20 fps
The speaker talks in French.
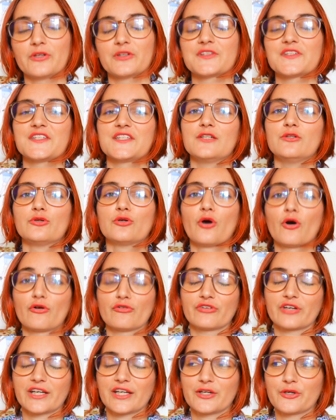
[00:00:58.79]
qui est le grand
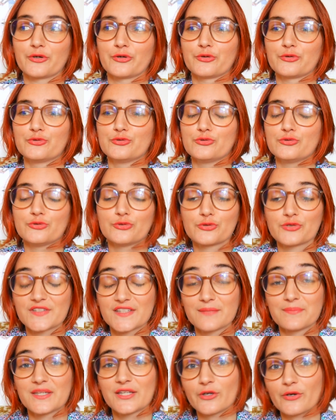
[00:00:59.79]
frère d'une de
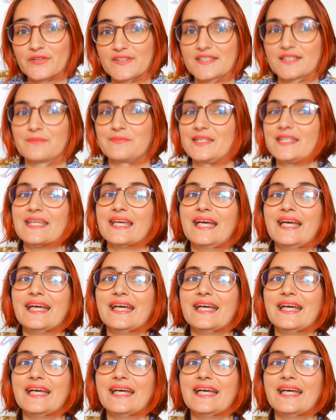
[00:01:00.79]
ses meilleures amies.